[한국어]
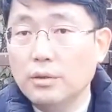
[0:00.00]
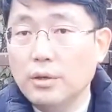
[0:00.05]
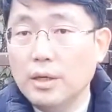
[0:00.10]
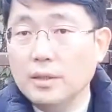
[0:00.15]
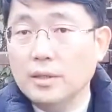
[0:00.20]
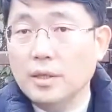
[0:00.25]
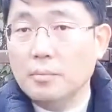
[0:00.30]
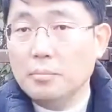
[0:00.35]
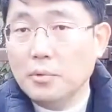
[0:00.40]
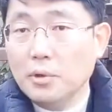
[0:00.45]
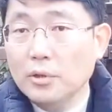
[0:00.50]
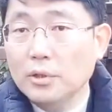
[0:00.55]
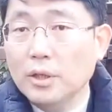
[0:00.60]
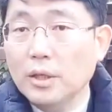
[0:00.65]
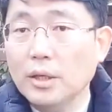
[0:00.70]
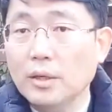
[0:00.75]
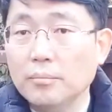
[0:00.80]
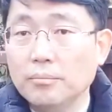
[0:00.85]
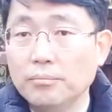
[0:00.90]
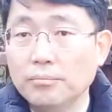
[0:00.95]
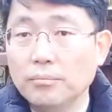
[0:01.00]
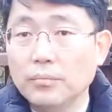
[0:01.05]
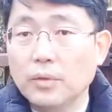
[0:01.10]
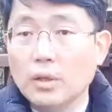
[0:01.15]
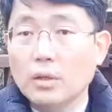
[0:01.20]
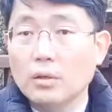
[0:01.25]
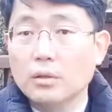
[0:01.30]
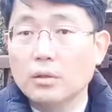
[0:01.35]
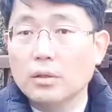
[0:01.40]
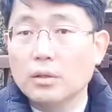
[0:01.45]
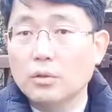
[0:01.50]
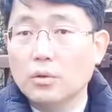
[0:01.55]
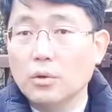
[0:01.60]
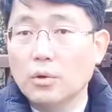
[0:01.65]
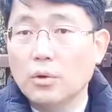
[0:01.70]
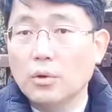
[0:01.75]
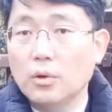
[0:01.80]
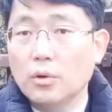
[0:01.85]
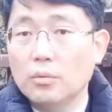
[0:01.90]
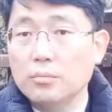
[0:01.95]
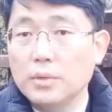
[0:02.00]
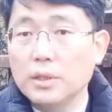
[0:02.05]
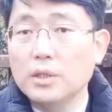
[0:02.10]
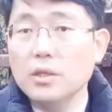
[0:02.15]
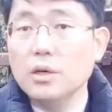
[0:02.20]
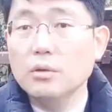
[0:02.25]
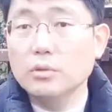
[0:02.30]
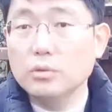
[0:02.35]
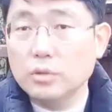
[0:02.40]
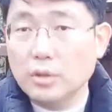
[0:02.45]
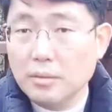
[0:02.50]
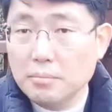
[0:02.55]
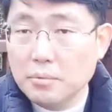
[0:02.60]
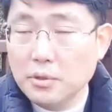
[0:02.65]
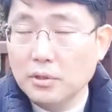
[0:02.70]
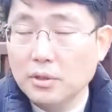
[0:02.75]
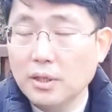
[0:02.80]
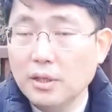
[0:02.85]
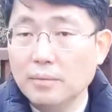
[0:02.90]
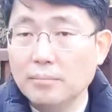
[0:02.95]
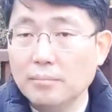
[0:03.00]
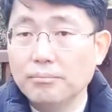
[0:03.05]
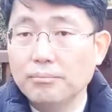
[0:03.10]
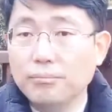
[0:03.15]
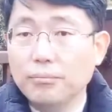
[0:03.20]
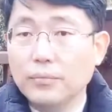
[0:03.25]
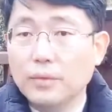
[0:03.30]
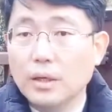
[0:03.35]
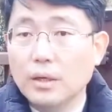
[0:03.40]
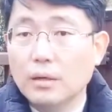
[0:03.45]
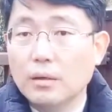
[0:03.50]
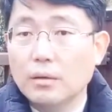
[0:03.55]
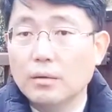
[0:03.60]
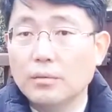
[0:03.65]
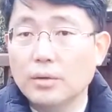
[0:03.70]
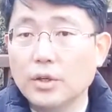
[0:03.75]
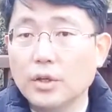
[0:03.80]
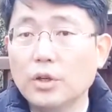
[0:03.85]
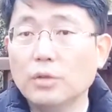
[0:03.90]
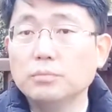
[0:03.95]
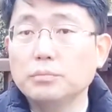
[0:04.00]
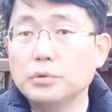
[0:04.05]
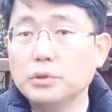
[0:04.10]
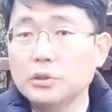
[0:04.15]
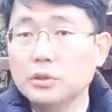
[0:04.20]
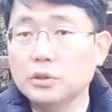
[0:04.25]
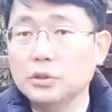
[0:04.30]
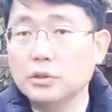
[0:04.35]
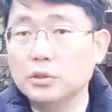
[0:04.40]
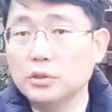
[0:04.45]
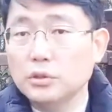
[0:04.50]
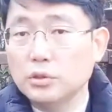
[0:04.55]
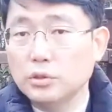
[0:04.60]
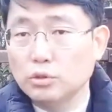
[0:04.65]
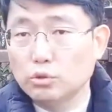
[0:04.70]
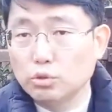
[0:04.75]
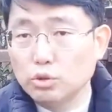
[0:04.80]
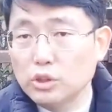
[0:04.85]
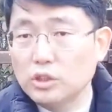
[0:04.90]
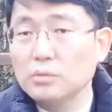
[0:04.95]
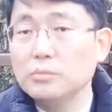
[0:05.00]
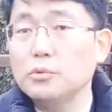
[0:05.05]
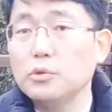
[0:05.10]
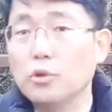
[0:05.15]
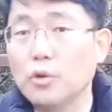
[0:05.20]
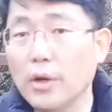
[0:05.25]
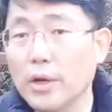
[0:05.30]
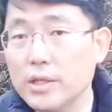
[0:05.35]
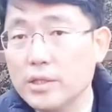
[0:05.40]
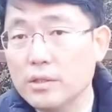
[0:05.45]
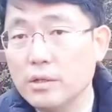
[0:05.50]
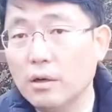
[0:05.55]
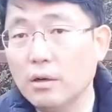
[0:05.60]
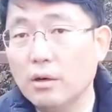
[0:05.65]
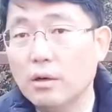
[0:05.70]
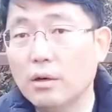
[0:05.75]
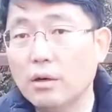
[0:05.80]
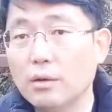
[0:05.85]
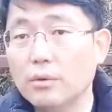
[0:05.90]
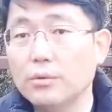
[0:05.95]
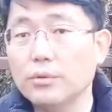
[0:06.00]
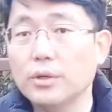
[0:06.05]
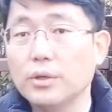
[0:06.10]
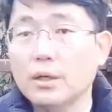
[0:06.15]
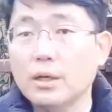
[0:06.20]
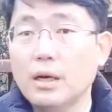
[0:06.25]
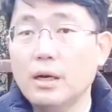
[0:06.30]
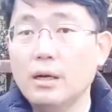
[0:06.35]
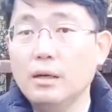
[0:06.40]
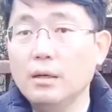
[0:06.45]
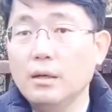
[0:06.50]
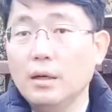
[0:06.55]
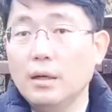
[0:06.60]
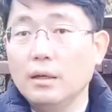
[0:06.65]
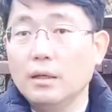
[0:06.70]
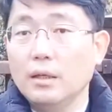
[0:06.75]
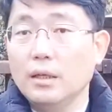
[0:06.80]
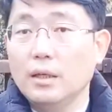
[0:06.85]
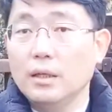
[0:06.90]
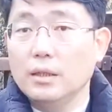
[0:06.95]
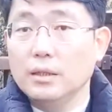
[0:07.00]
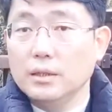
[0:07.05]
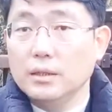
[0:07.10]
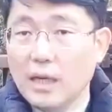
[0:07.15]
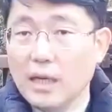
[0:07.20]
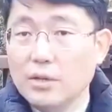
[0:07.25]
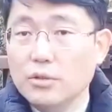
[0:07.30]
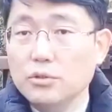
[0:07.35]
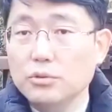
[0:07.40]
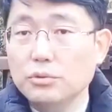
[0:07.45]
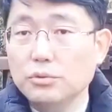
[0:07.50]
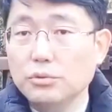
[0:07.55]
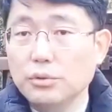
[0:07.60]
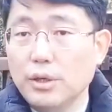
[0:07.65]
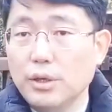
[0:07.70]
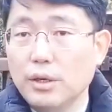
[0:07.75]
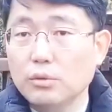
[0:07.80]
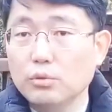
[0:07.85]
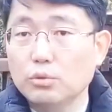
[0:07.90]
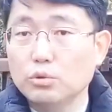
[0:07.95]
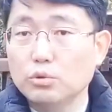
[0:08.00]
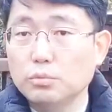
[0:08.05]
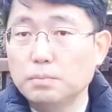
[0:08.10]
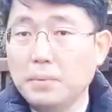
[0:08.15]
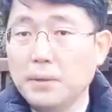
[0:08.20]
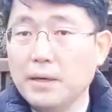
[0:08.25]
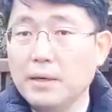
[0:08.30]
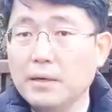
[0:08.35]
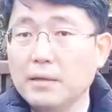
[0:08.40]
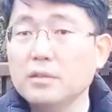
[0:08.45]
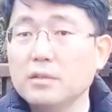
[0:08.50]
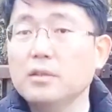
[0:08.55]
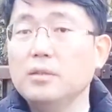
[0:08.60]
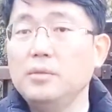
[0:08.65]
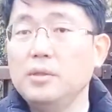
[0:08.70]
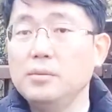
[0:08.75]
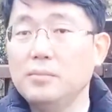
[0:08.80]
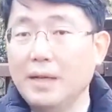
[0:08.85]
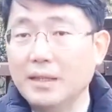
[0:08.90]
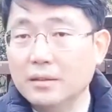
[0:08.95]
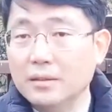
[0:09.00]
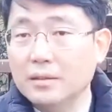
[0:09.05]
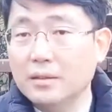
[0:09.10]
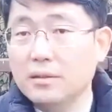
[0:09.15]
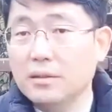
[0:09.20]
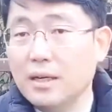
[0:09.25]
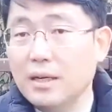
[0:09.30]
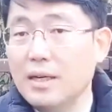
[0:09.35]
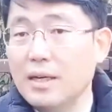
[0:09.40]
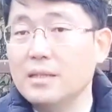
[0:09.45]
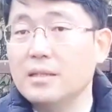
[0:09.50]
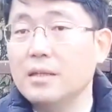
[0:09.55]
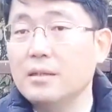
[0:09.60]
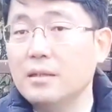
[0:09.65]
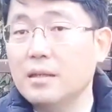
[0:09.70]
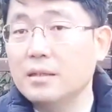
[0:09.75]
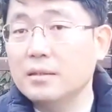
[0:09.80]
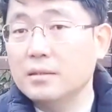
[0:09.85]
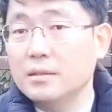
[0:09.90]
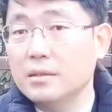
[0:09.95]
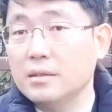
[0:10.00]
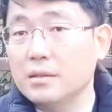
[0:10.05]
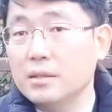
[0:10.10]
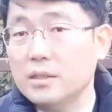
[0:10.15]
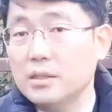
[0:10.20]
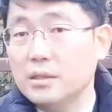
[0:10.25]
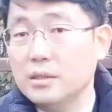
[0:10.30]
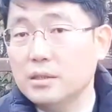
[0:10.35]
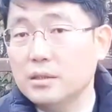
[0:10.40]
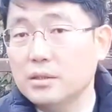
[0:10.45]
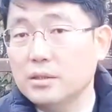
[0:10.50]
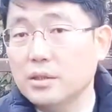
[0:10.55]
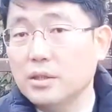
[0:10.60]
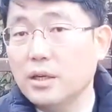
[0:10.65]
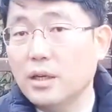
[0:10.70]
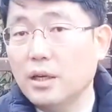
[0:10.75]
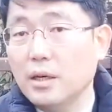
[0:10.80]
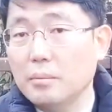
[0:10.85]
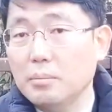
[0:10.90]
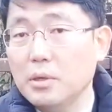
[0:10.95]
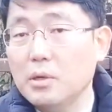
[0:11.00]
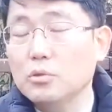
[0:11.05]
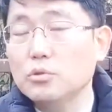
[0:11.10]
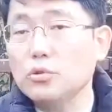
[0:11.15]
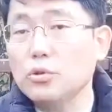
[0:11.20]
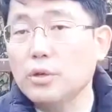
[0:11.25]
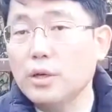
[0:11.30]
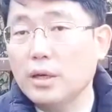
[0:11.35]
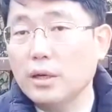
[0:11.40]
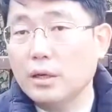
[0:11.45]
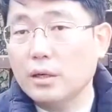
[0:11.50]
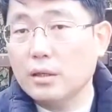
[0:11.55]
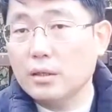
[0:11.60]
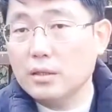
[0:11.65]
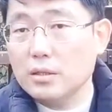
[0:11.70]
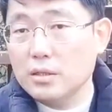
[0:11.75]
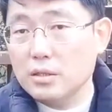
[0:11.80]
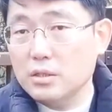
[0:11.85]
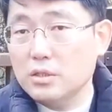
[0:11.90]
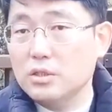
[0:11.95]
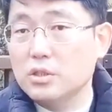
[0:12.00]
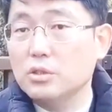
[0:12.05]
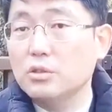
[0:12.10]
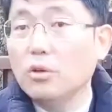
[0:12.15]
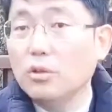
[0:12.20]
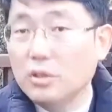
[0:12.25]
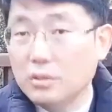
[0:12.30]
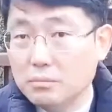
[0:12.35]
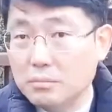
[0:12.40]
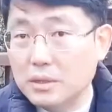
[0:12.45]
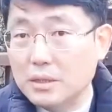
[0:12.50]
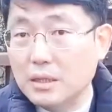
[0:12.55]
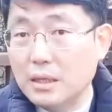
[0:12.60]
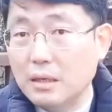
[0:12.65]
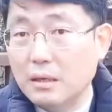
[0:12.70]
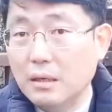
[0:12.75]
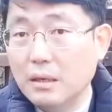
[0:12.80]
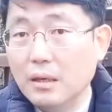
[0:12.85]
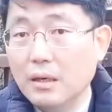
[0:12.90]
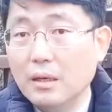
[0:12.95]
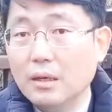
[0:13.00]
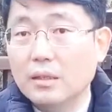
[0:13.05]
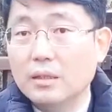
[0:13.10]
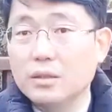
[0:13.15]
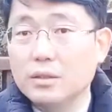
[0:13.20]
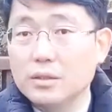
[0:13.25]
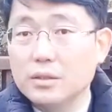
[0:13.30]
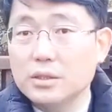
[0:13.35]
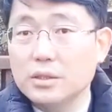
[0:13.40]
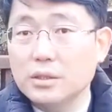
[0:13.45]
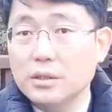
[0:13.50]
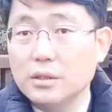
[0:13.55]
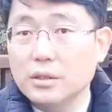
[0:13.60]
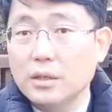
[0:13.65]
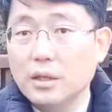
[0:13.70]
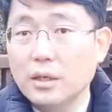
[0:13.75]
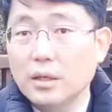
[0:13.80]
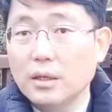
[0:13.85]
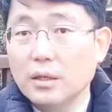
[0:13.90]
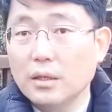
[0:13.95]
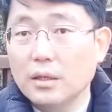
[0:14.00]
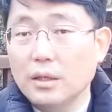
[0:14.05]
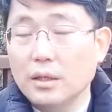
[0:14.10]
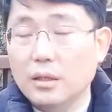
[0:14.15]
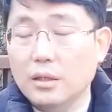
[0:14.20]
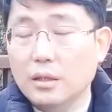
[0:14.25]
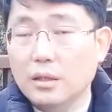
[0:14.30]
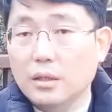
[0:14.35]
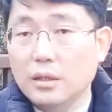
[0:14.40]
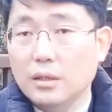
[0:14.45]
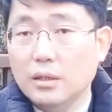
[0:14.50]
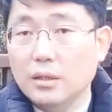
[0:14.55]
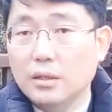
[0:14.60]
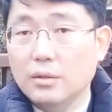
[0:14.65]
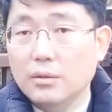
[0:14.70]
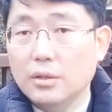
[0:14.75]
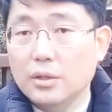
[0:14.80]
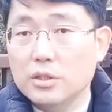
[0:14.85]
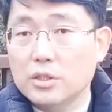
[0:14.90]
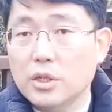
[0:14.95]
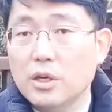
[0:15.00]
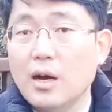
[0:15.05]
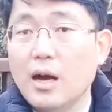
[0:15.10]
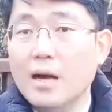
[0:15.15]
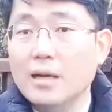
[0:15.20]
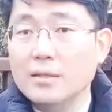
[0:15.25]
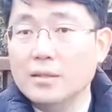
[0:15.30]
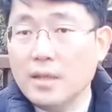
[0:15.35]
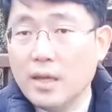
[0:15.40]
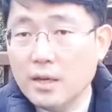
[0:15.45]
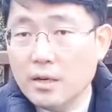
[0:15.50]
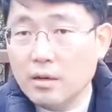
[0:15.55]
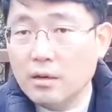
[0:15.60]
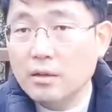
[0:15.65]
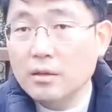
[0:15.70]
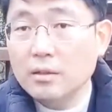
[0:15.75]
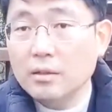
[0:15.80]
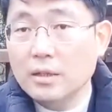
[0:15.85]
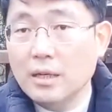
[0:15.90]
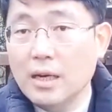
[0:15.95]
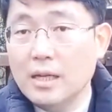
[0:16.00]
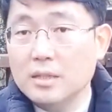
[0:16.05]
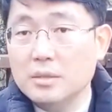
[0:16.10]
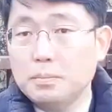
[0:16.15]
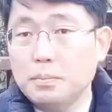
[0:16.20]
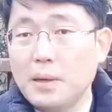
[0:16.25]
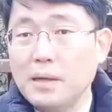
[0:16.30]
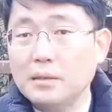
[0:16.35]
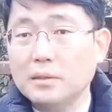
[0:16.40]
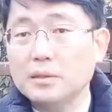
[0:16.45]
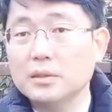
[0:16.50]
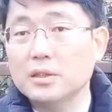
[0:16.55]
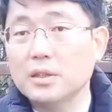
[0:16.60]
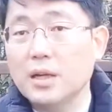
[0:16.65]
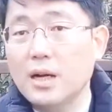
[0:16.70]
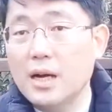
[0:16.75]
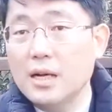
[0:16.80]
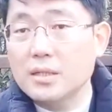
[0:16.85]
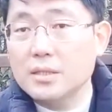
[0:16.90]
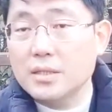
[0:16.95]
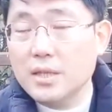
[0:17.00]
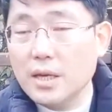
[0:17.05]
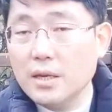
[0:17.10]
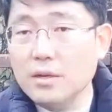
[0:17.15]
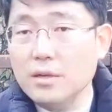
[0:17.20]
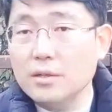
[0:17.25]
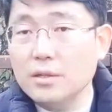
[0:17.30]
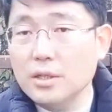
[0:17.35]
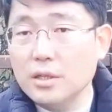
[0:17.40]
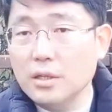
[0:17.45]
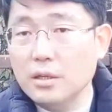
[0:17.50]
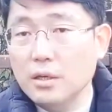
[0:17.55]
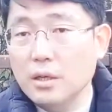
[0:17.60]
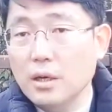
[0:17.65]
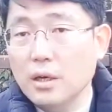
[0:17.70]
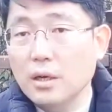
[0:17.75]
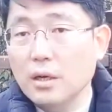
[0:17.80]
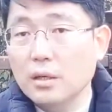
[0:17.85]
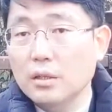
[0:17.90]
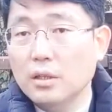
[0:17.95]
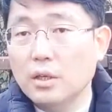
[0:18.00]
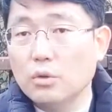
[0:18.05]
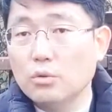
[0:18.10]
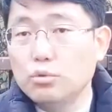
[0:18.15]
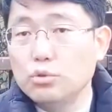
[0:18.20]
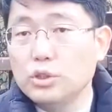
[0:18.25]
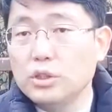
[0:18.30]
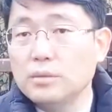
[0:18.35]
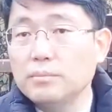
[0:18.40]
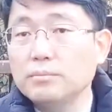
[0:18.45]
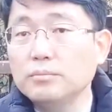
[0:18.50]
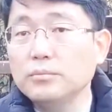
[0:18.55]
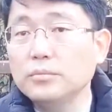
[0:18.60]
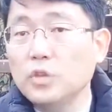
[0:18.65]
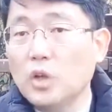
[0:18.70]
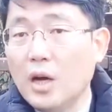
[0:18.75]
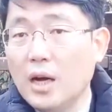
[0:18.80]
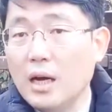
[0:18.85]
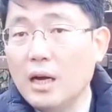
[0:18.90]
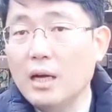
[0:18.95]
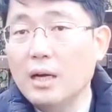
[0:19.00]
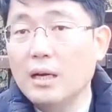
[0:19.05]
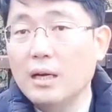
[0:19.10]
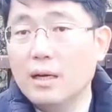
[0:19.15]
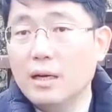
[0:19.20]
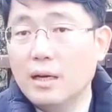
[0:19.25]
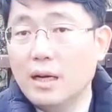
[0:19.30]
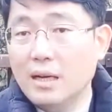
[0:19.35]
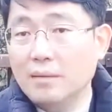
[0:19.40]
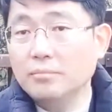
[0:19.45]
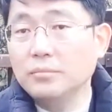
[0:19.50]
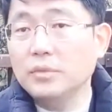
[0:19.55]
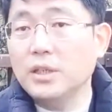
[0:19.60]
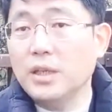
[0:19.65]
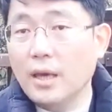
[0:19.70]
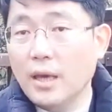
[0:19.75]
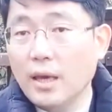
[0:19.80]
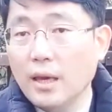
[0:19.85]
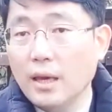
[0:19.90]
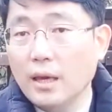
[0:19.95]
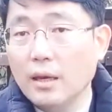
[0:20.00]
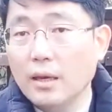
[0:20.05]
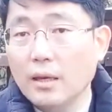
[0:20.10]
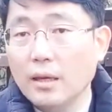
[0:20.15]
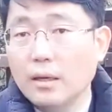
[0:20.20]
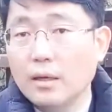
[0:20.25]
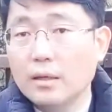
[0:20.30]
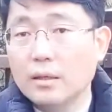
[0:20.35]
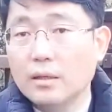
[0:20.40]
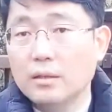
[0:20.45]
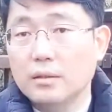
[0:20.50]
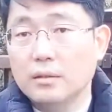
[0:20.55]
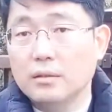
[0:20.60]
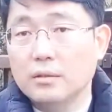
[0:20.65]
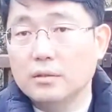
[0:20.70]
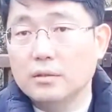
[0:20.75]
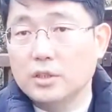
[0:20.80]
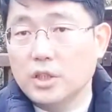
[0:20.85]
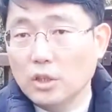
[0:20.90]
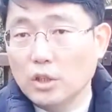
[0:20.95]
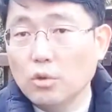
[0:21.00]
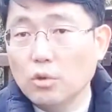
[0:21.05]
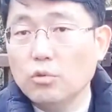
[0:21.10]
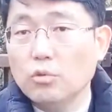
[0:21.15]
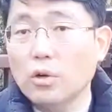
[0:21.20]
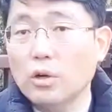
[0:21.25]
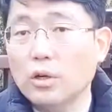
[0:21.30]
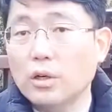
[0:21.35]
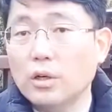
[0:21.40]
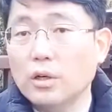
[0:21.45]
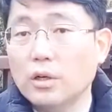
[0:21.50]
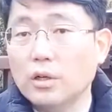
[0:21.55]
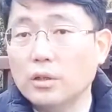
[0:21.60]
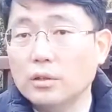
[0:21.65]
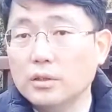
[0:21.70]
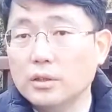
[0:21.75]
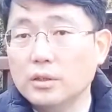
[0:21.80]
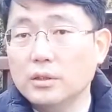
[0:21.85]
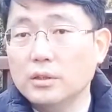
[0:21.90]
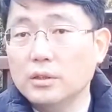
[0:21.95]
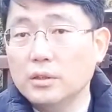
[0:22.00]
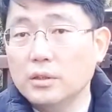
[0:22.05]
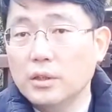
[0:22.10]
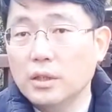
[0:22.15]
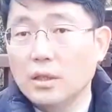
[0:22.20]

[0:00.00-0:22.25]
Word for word: 황 대표님 또 민경욱 대표님 뭐 이런 분들을 구심으로 해서 우리가 이 자유애국 우파의 흐름을 만들어 가야 된다는 것이 저의 평소의 큰 지론입니다. 아. 이것이 이 우리 저항 세력, 아스팔트 저항 세력이 구심과 함께 그 제도권을